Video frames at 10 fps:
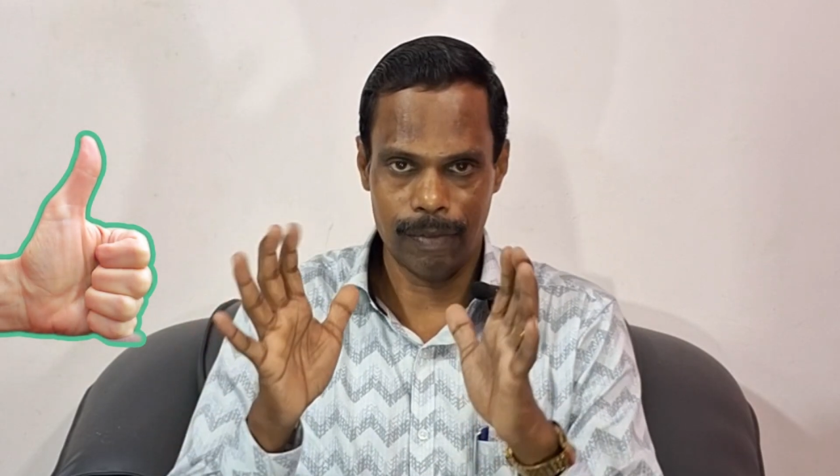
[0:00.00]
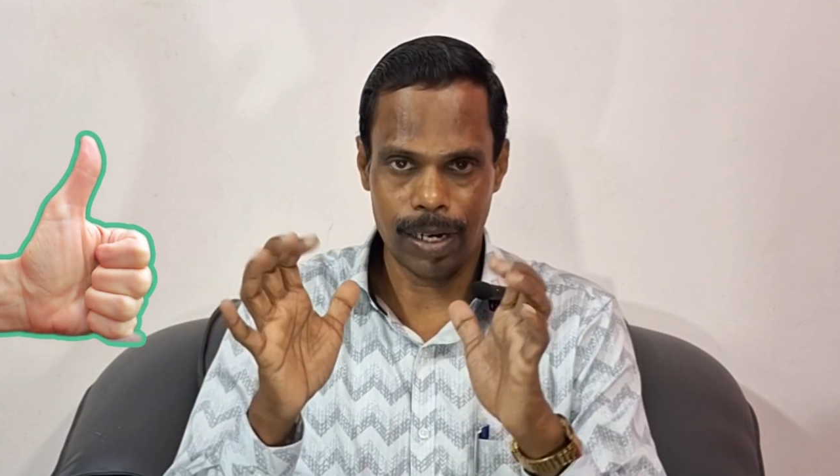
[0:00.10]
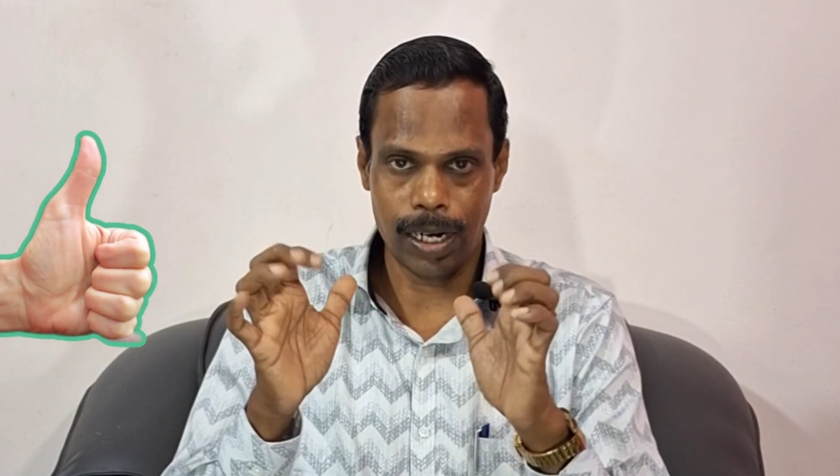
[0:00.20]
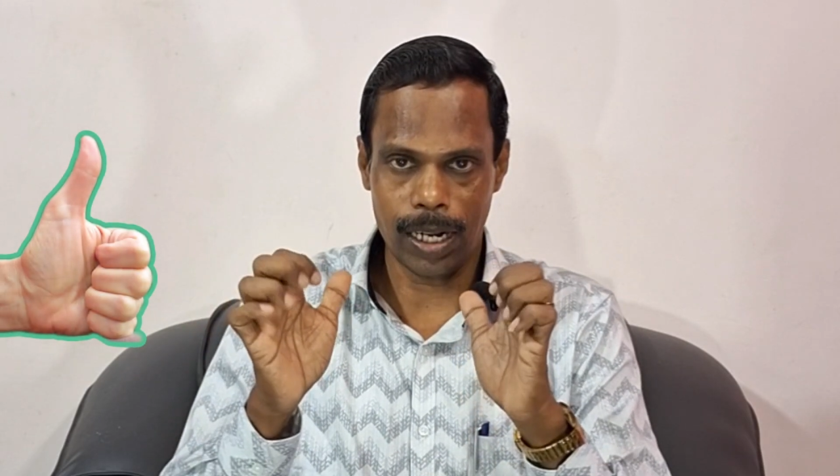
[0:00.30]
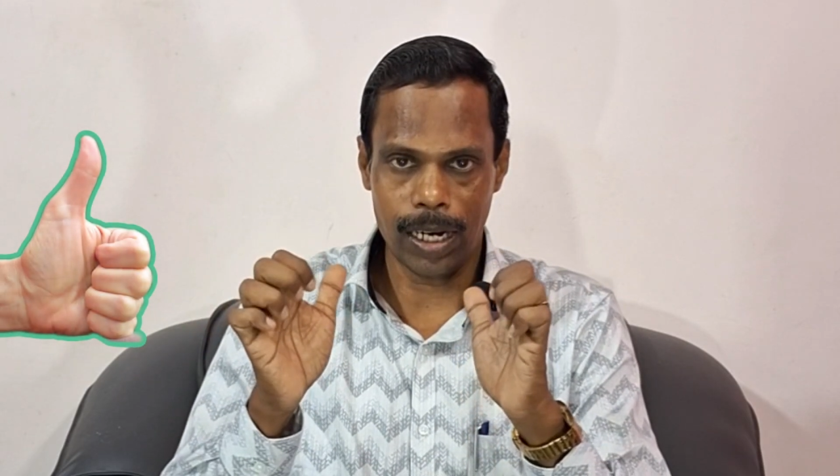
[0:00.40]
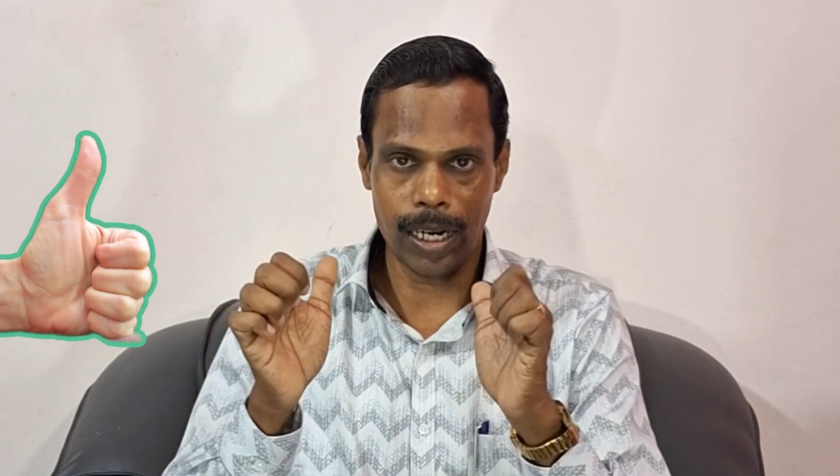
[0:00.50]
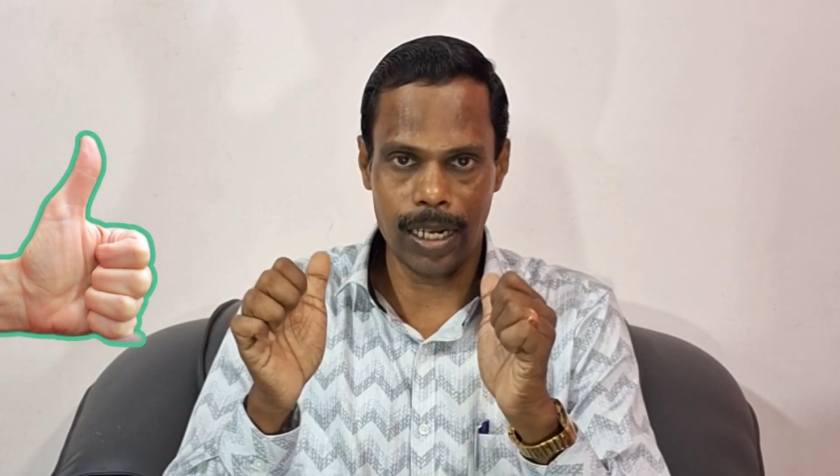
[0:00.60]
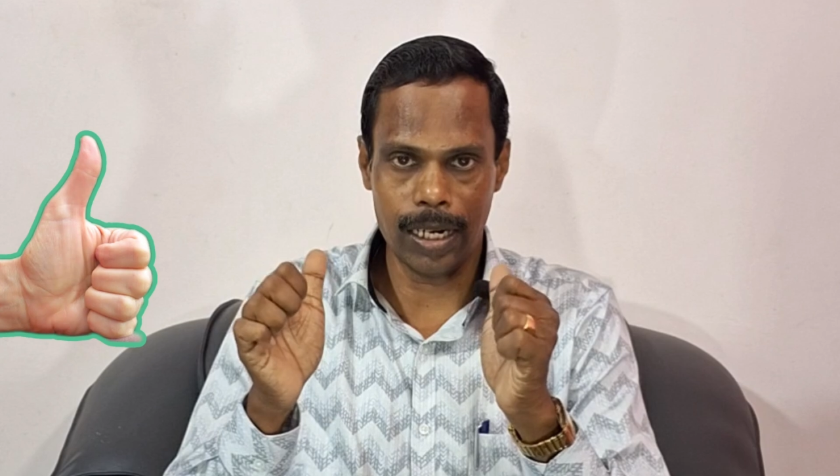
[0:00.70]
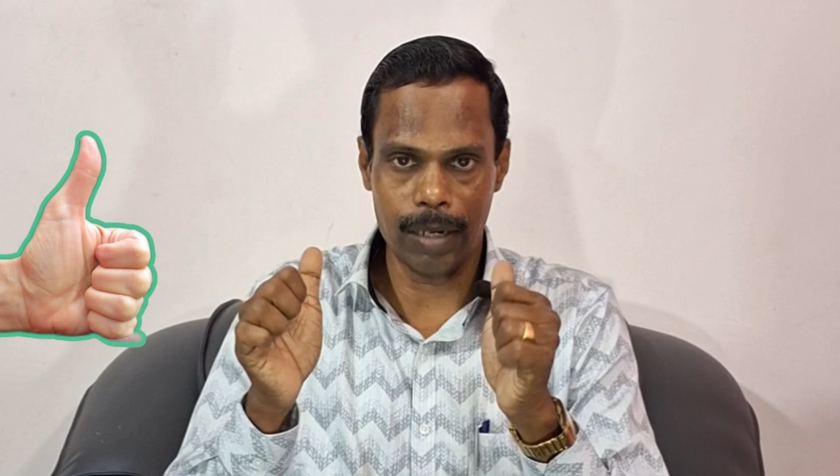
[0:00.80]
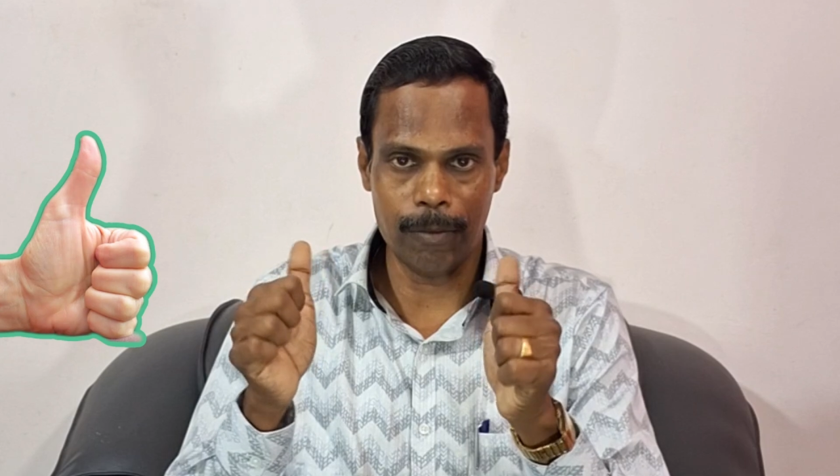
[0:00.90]
விரல்கள்
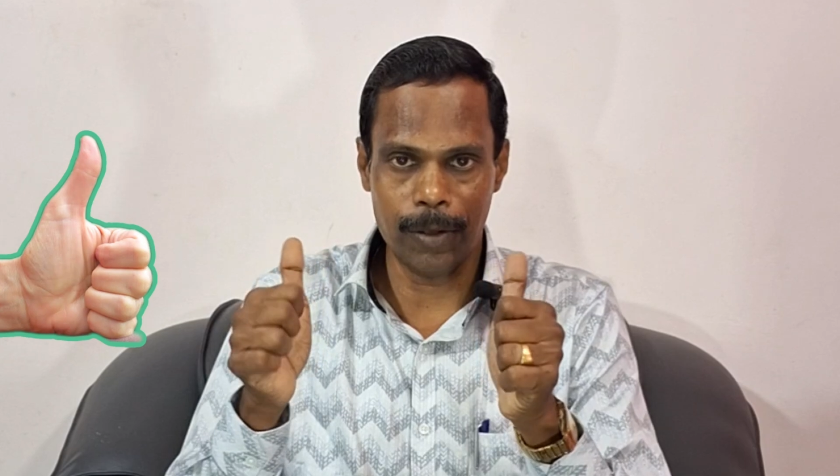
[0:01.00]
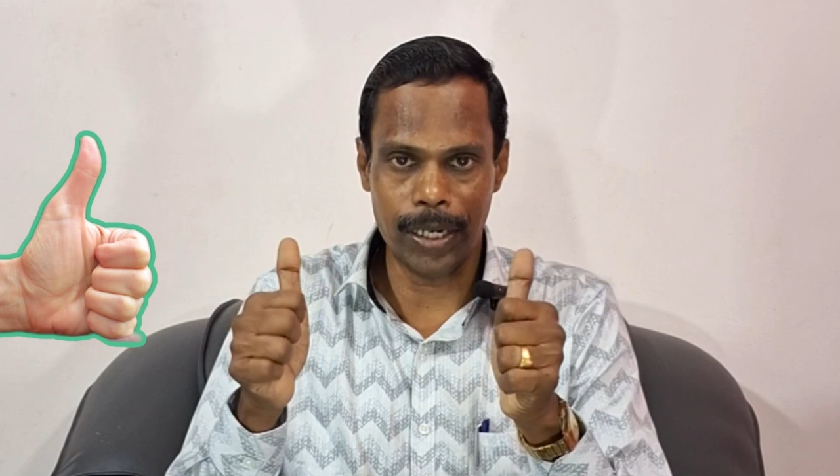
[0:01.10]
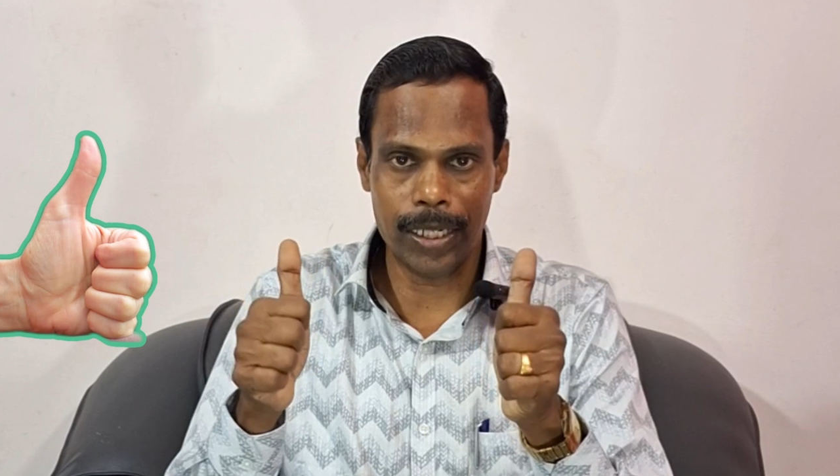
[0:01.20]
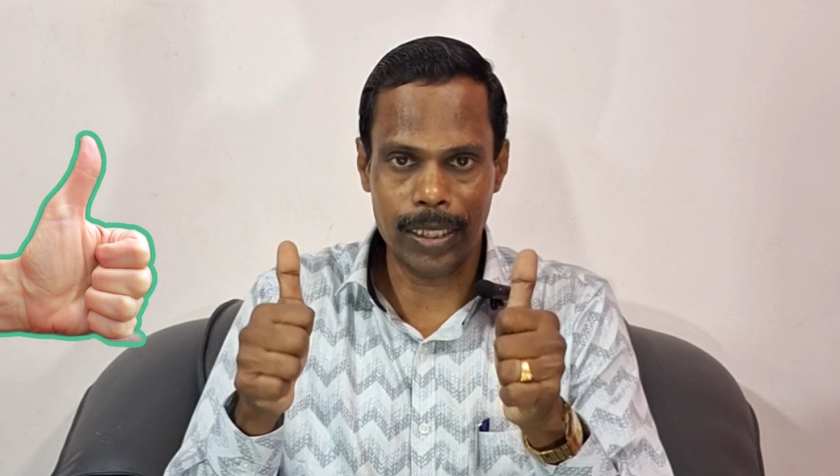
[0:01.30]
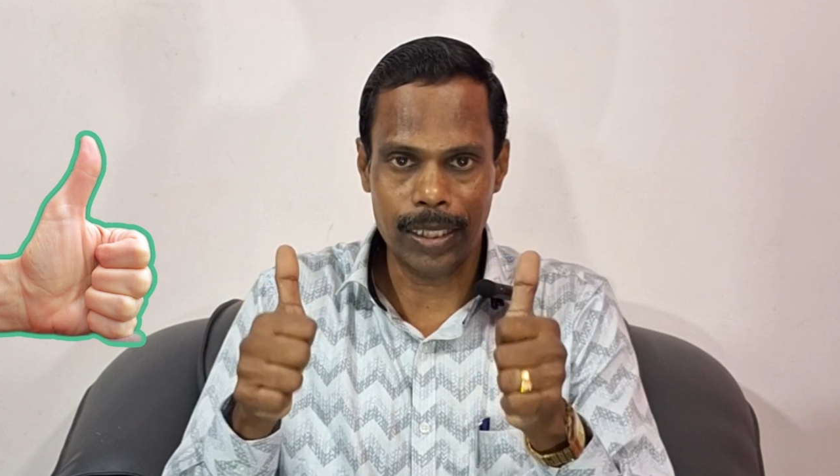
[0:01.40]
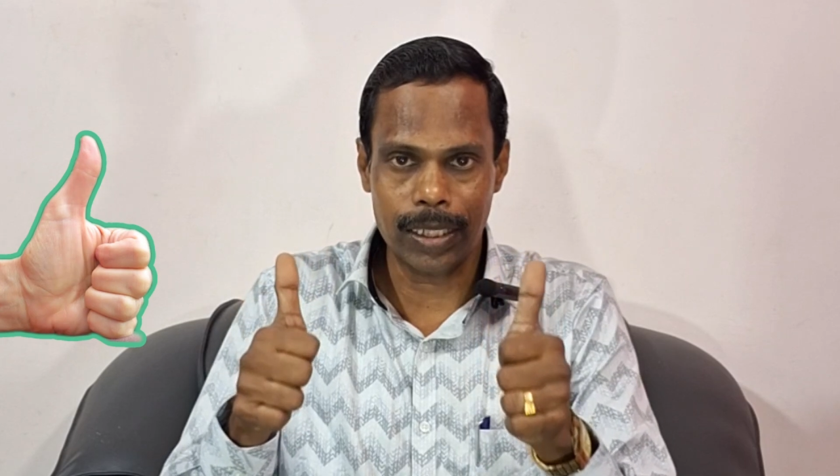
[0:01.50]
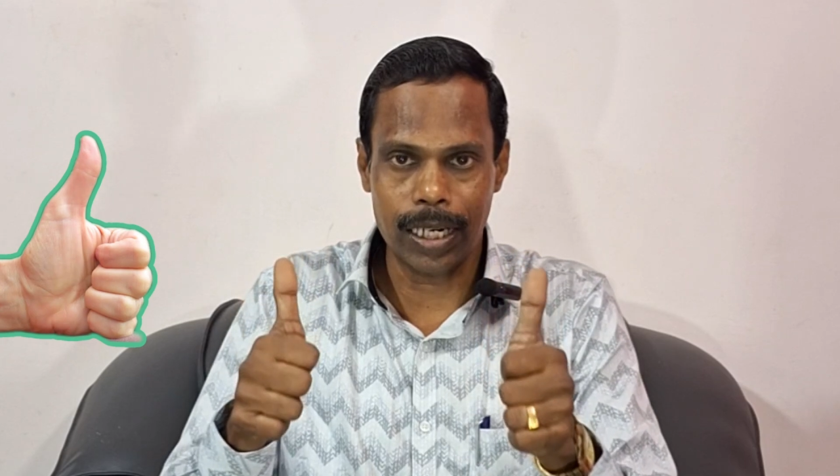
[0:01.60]
எல்லாம் மூடிட்டு